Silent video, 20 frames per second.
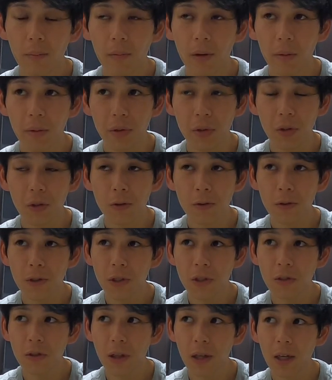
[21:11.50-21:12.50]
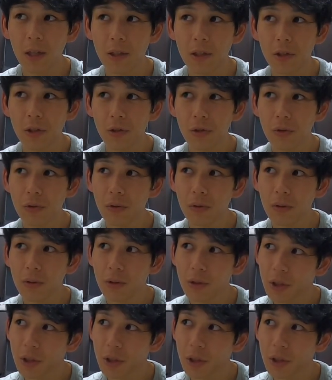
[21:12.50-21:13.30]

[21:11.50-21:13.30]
でもそのうちのね、10、